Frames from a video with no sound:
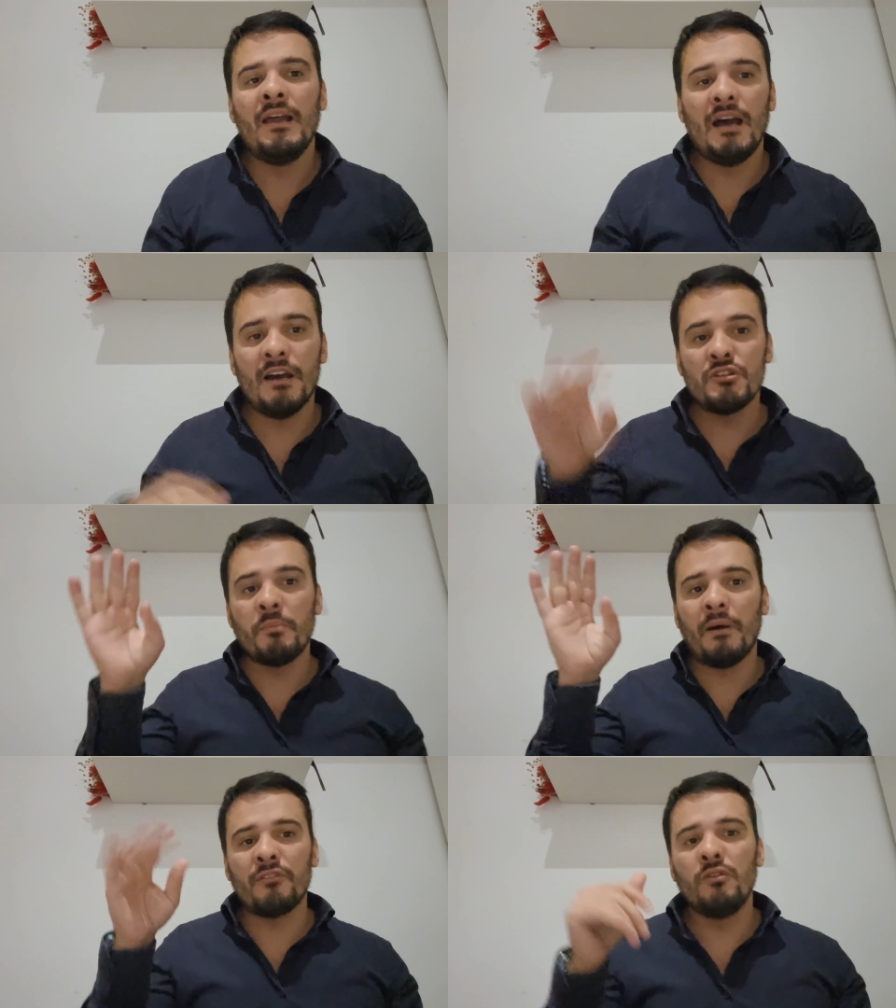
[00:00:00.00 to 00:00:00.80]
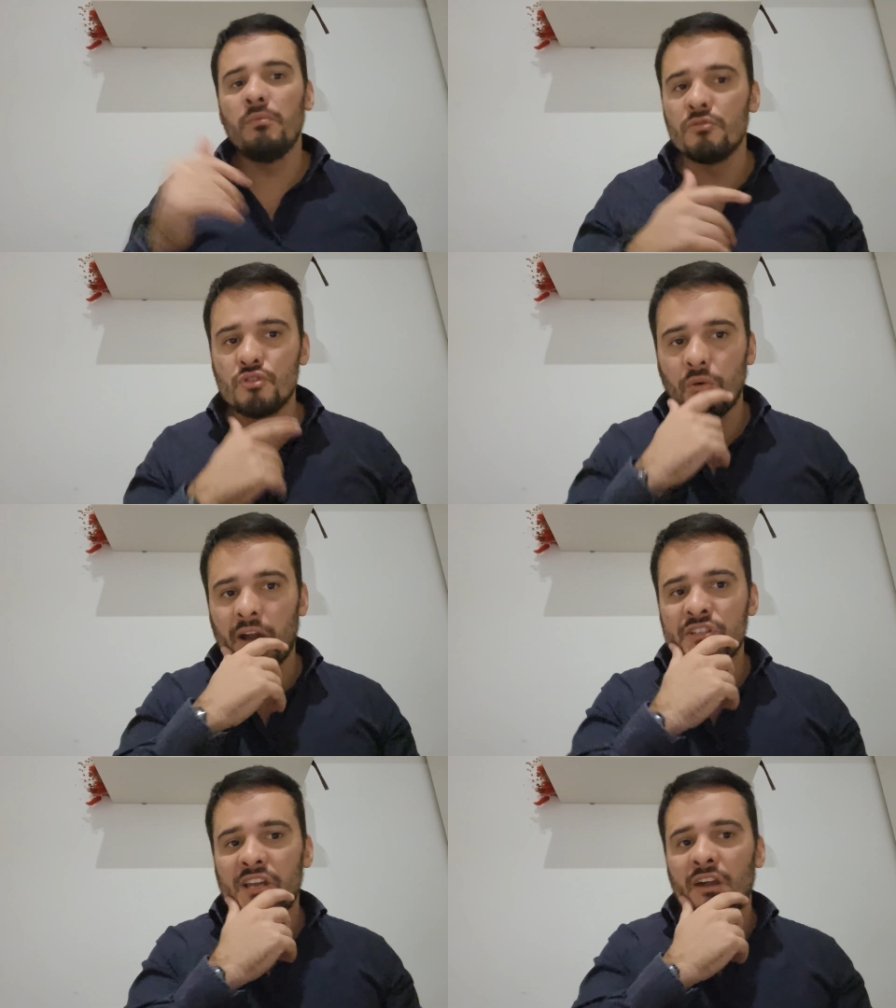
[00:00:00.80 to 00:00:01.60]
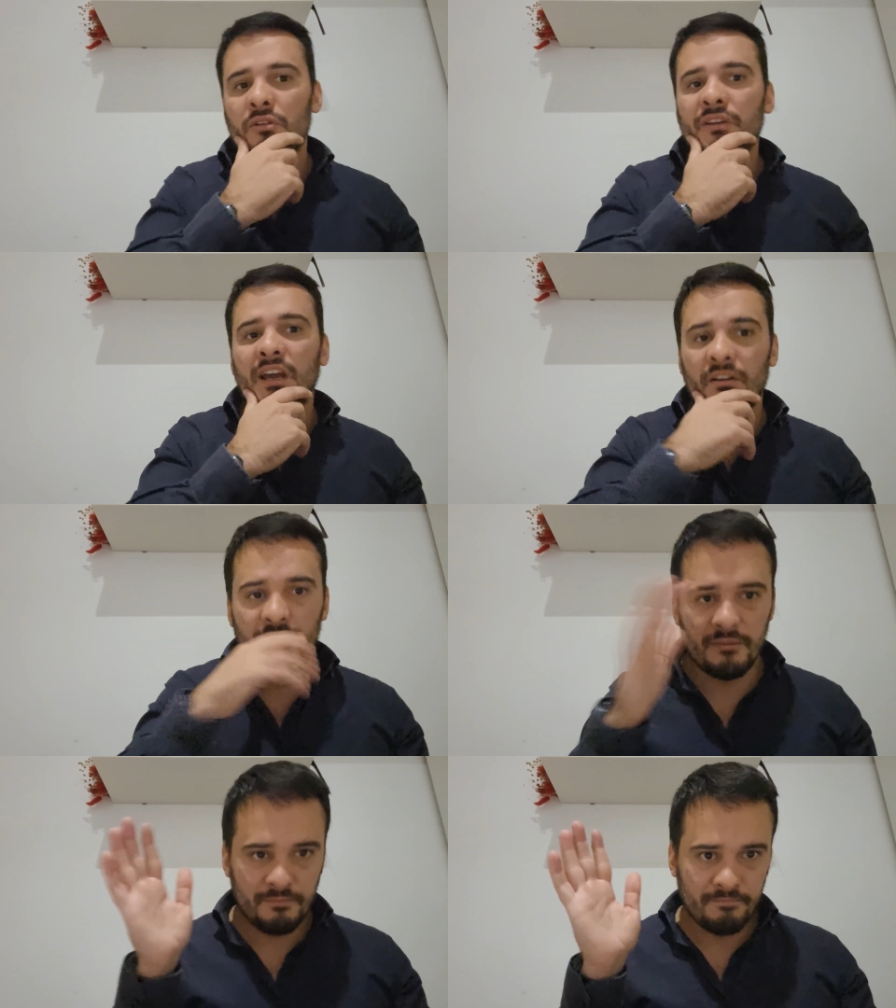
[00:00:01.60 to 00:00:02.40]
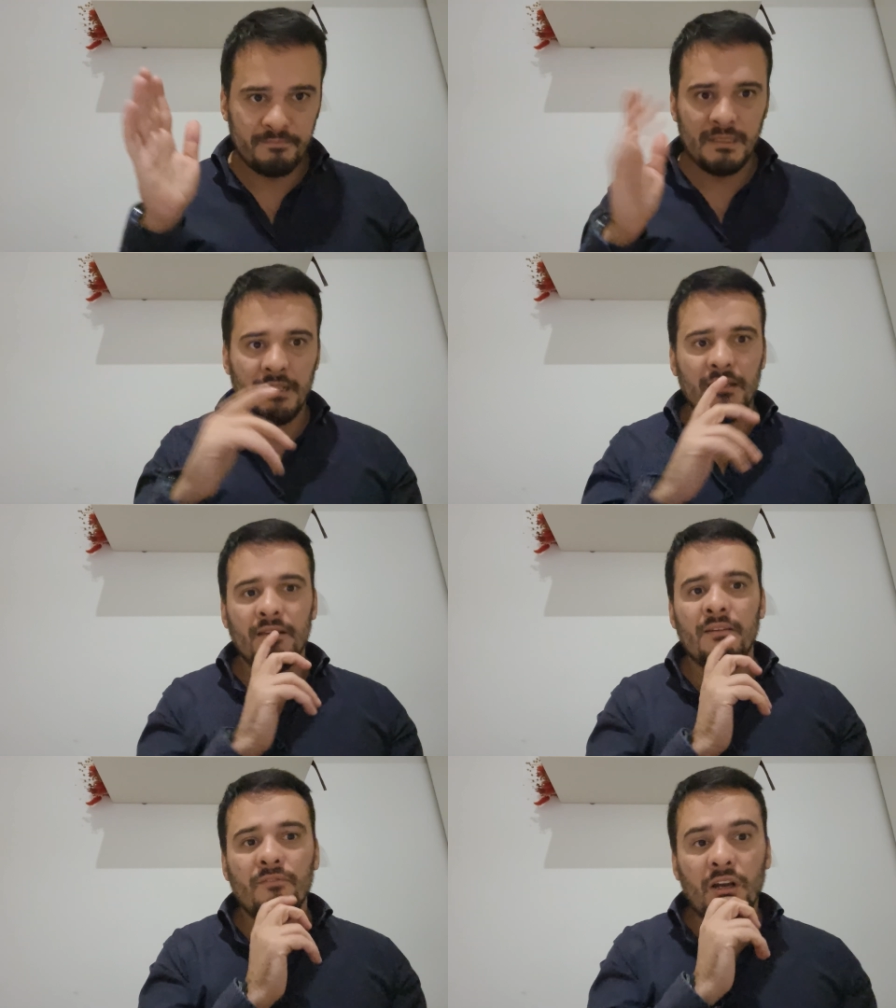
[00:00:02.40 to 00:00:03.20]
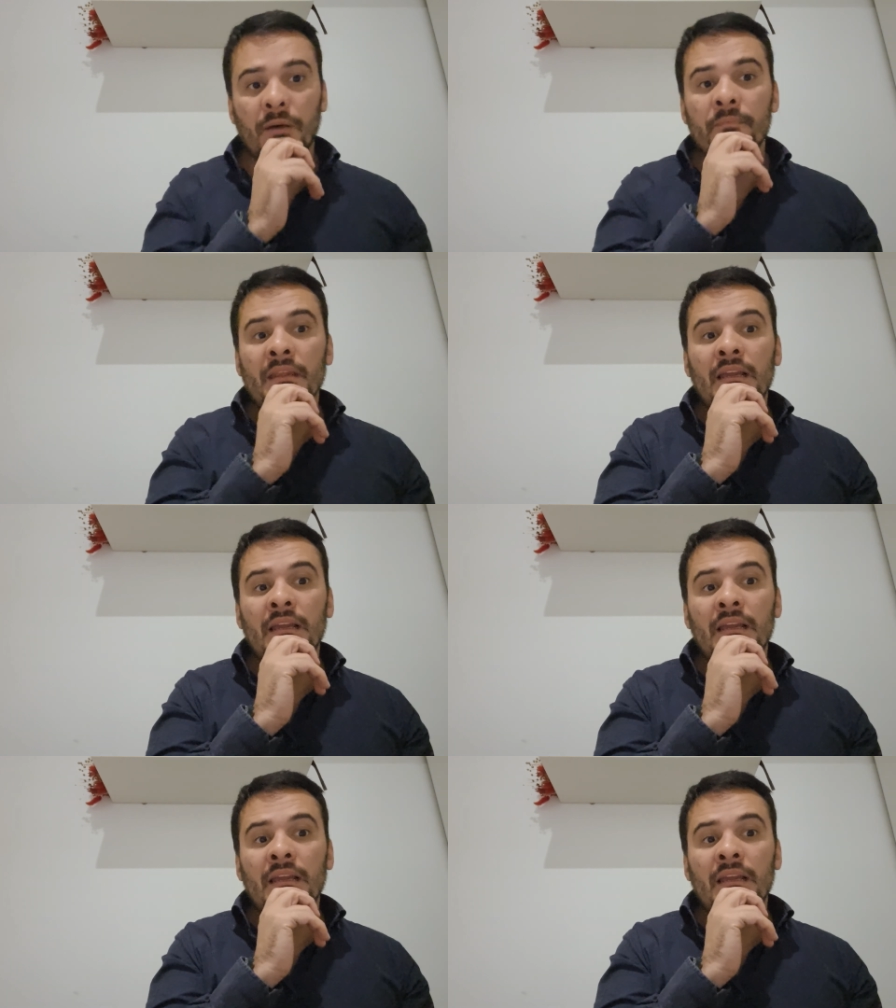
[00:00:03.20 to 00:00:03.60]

Hein, je passe le bonjour à Charles Gavre. Voilà.